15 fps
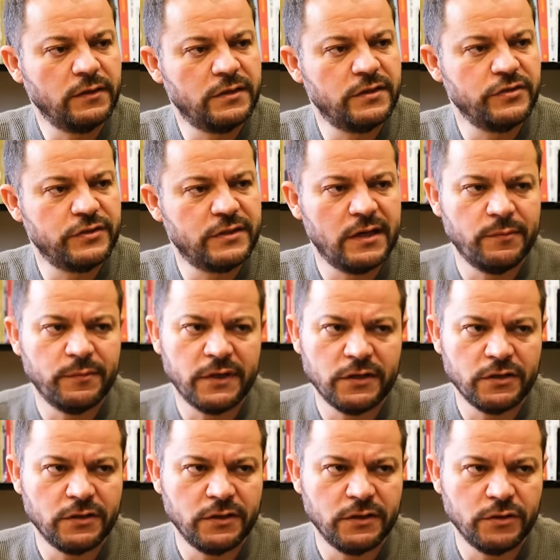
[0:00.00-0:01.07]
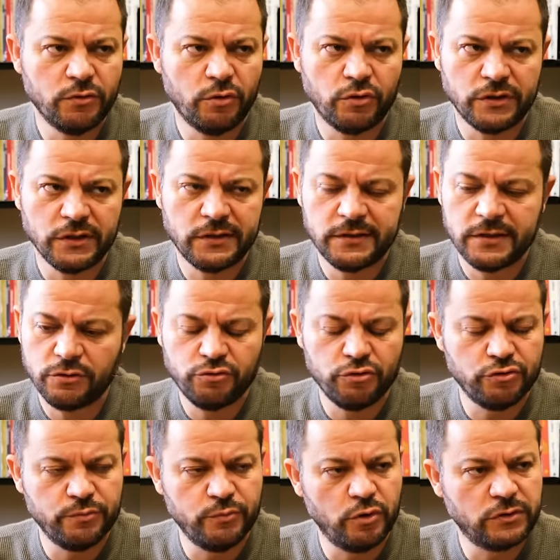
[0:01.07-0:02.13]
İkinci terminal e, oradaki tek
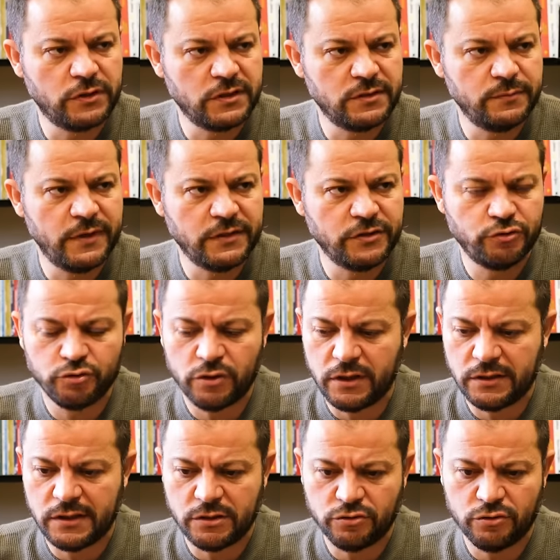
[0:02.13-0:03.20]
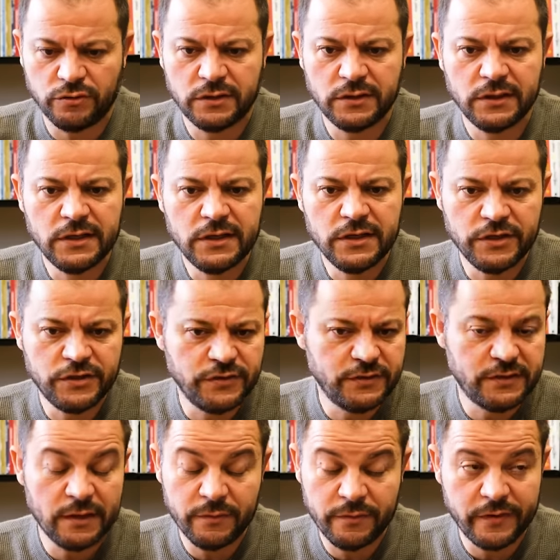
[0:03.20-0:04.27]
çözüm noktası bence şu andan sonra ikinci
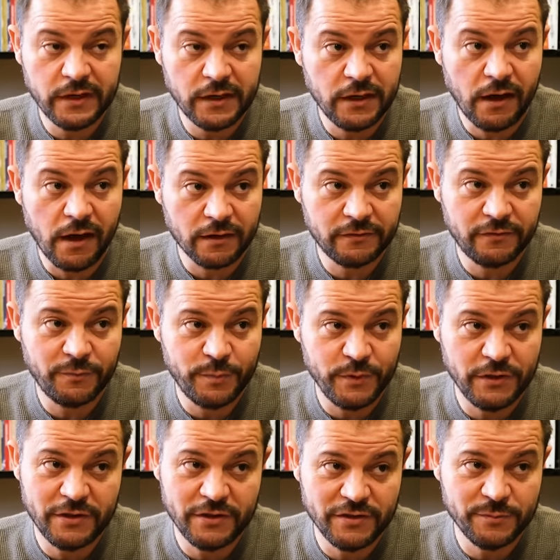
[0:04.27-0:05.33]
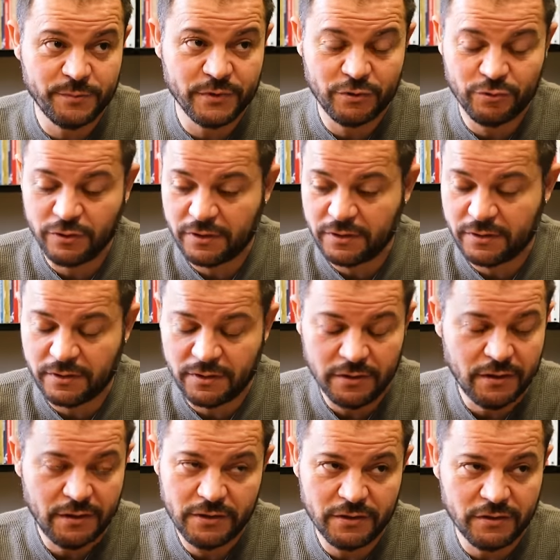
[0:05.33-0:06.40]
terminal ve aktif bir ikinci pist. Şu anda
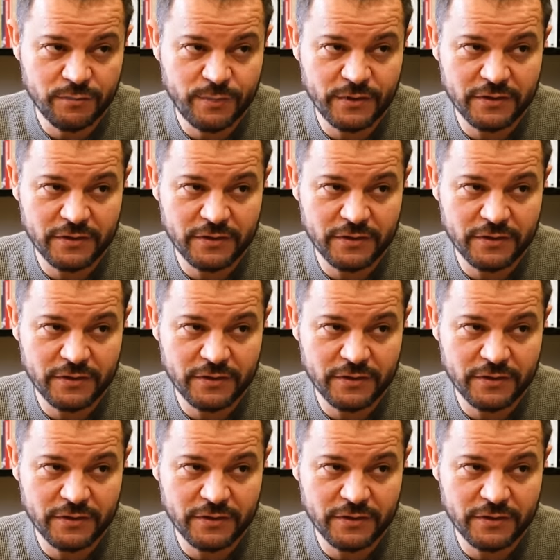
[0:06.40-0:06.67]
İkinci